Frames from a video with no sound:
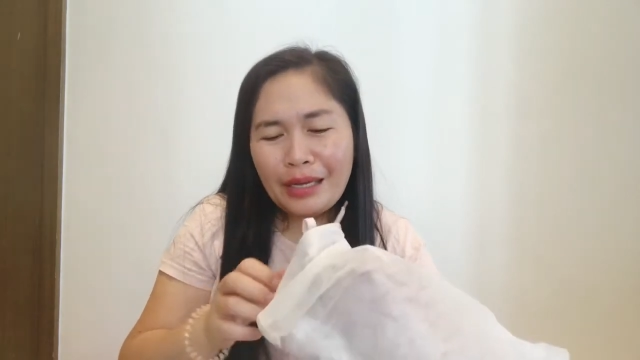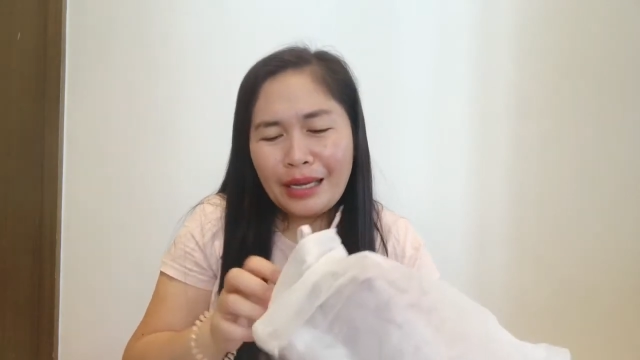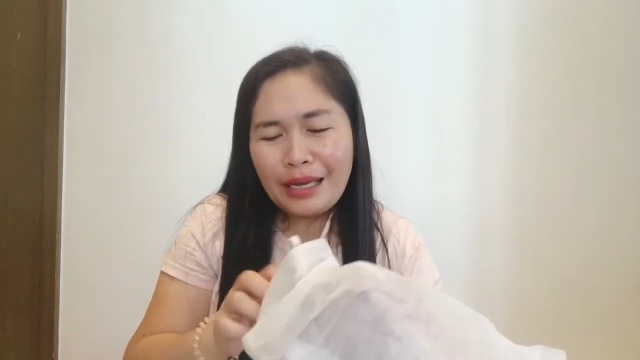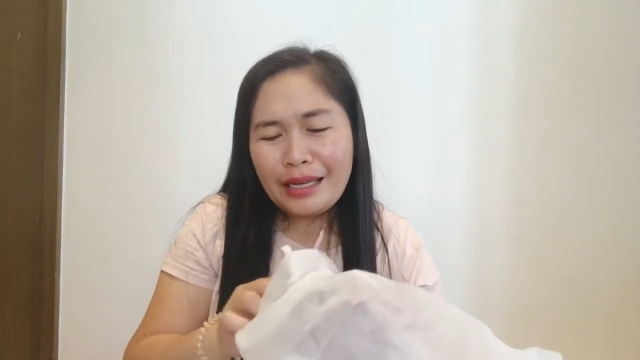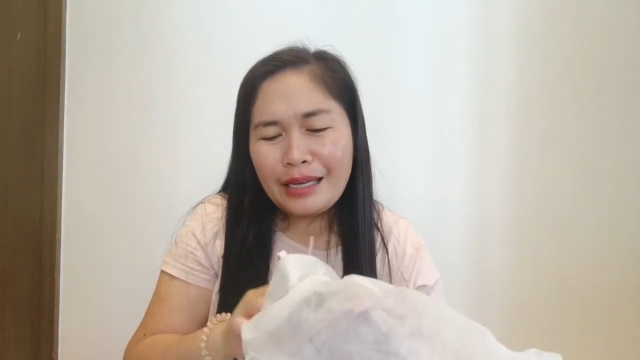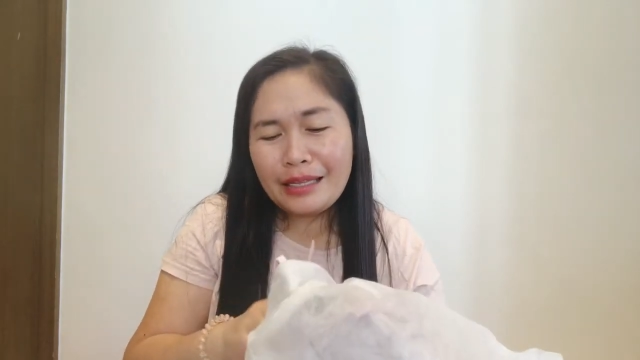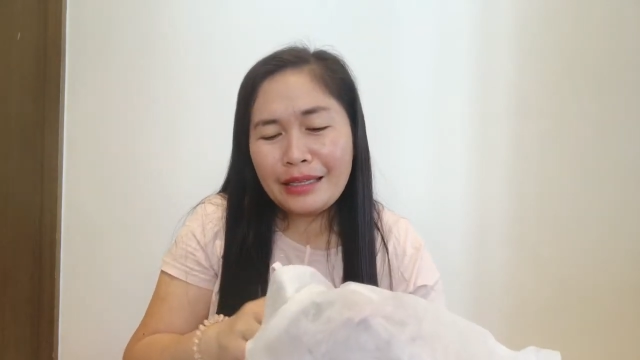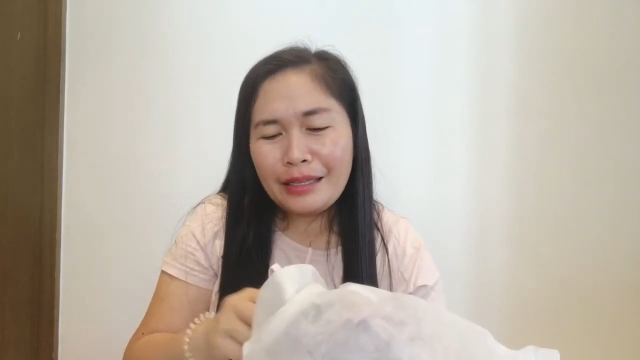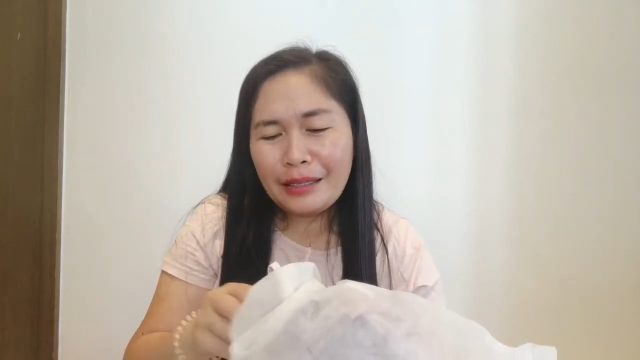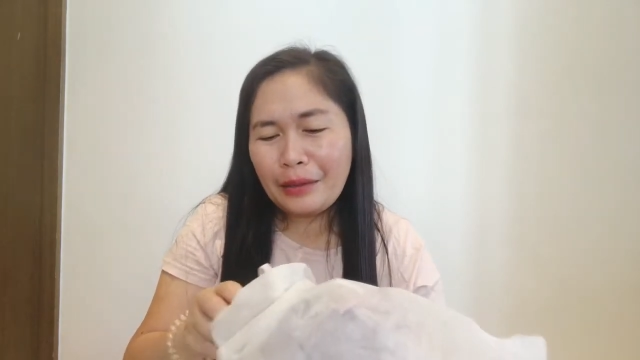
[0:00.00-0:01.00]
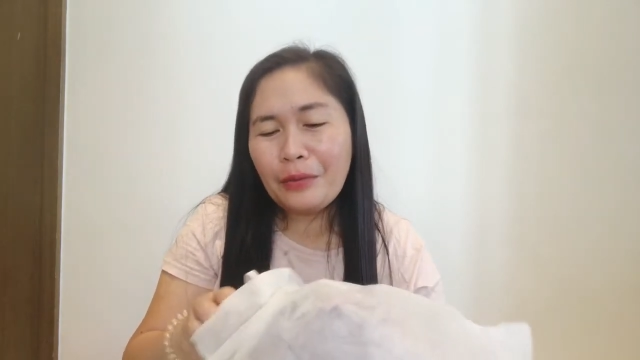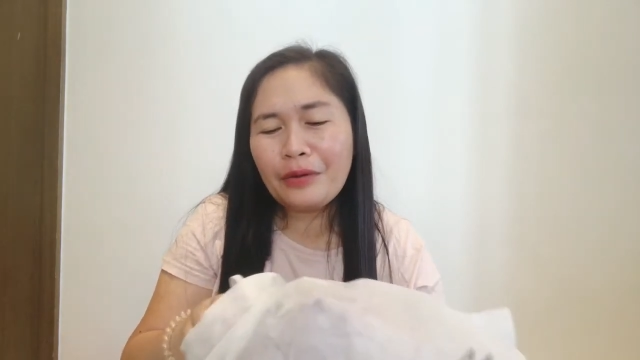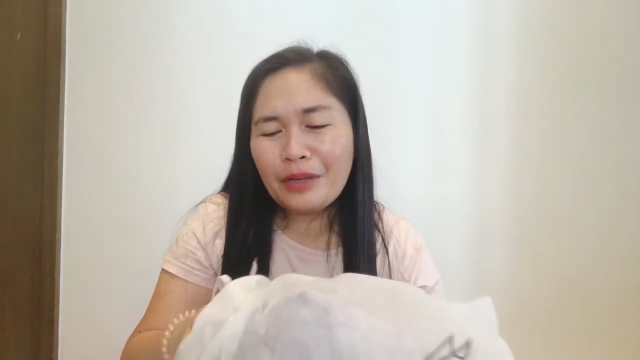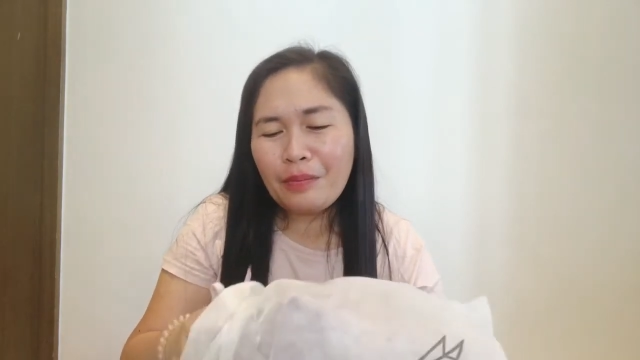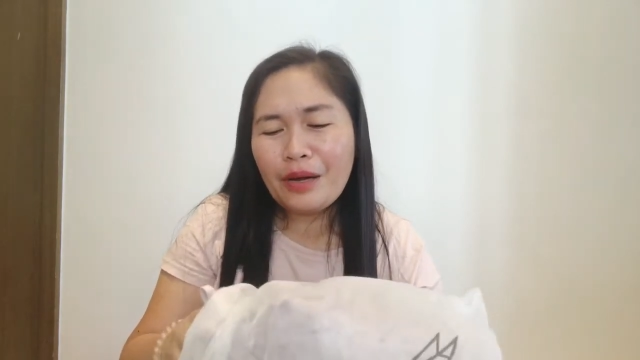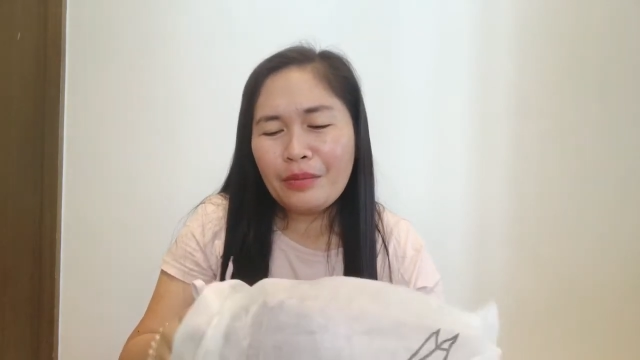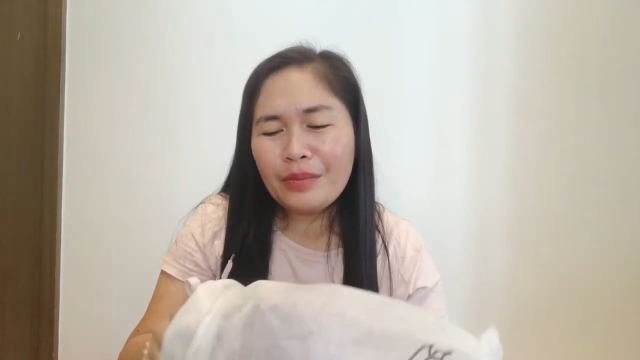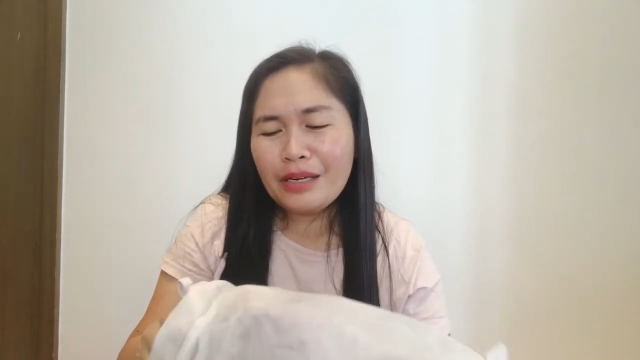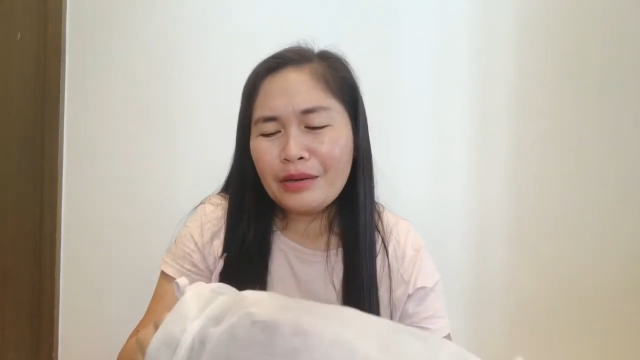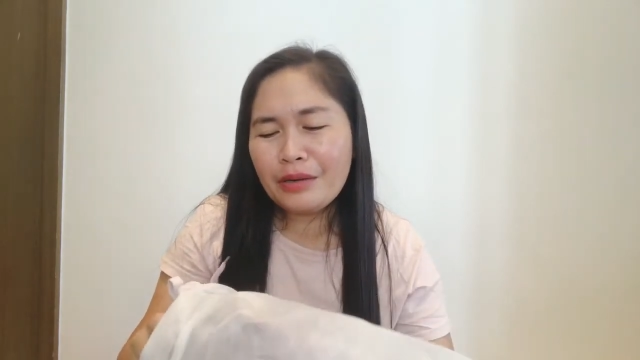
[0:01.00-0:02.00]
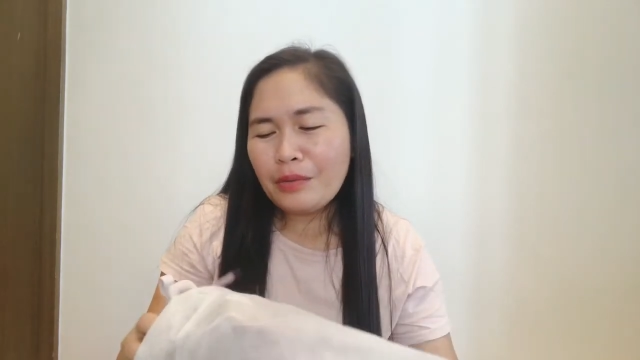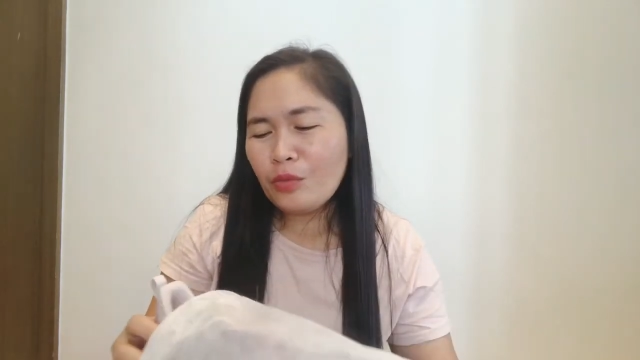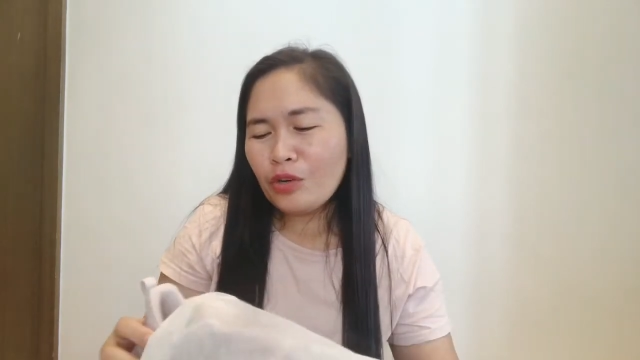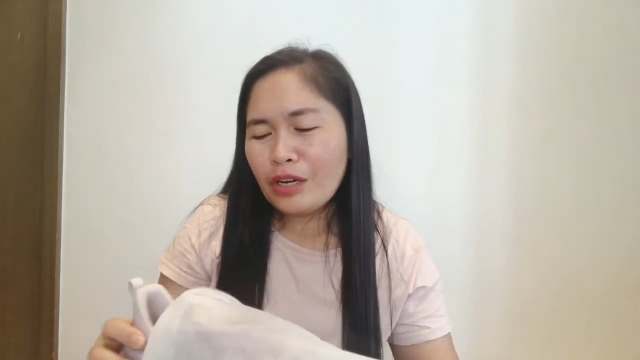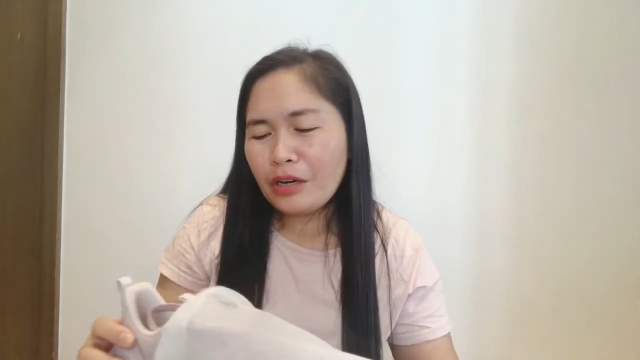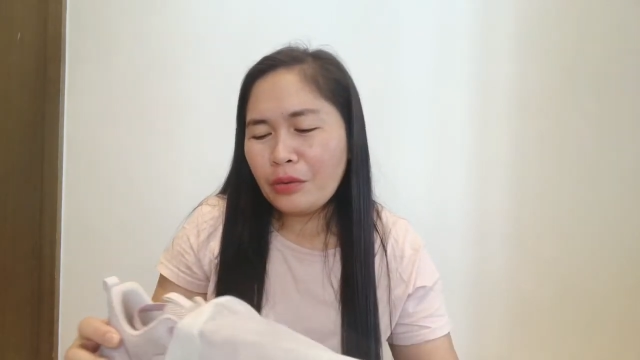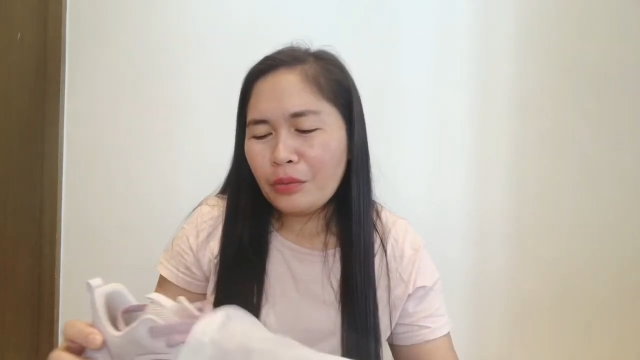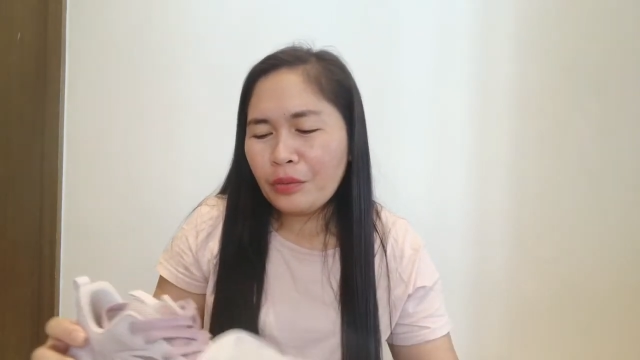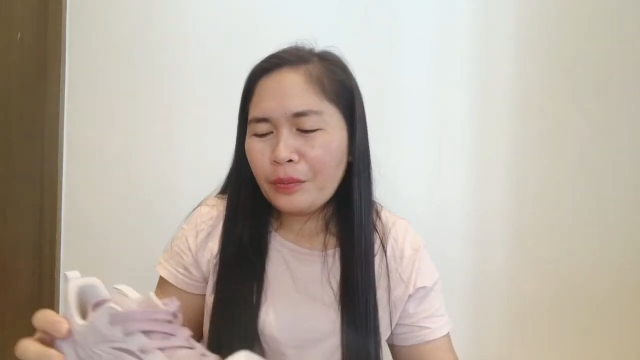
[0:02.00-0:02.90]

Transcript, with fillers: ayan, okay pa, bilhin na muna ako.